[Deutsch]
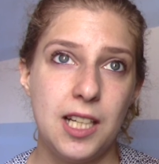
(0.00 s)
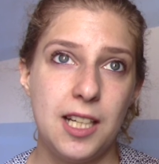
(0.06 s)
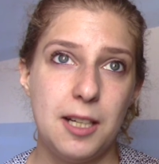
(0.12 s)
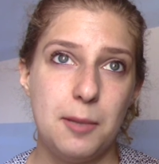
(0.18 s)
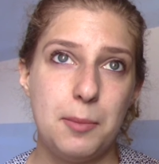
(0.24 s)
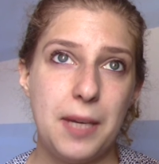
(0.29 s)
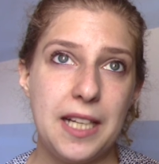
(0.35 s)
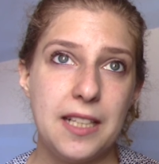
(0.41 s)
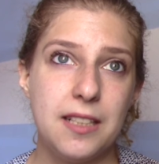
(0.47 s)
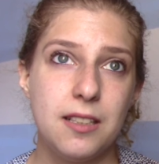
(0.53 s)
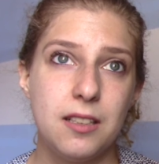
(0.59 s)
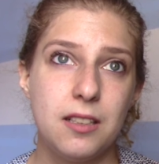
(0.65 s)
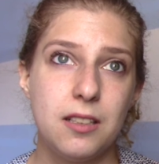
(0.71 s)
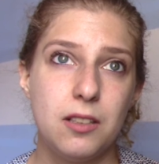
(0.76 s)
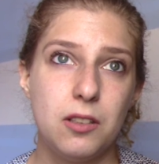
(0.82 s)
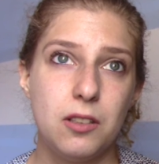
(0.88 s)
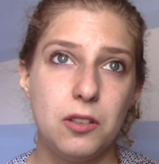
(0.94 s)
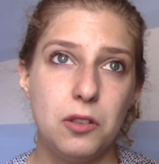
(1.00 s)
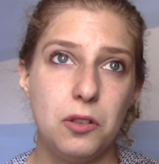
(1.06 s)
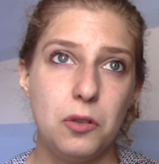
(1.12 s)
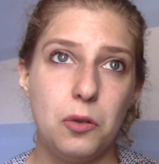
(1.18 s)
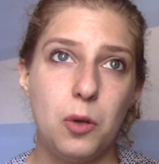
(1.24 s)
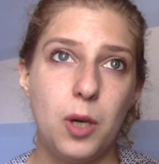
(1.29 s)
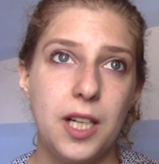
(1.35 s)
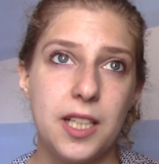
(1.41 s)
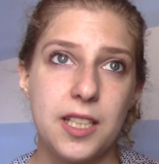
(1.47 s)
meinen
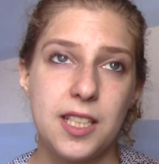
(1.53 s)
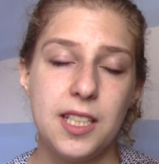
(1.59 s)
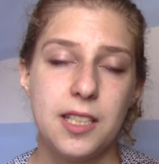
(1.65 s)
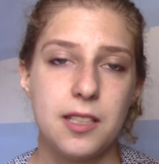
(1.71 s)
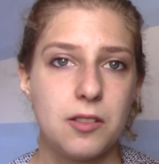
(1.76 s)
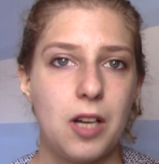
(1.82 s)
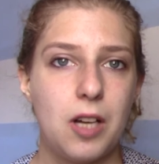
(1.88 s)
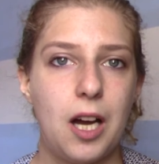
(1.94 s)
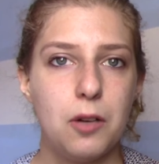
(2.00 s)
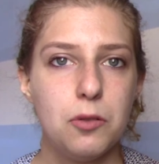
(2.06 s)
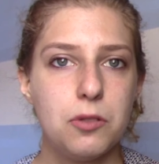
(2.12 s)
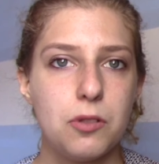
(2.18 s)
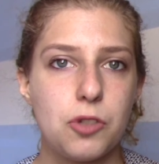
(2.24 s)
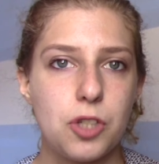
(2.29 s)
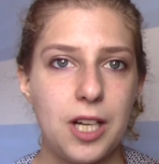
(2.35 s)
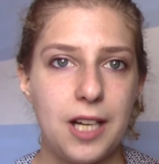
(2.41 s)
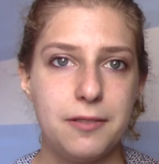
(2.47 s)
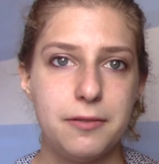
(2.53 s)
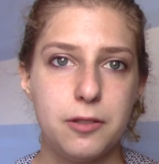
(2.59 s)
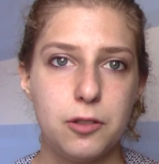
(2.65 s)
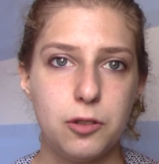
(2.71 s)
Ort hier zu Hause schaffe,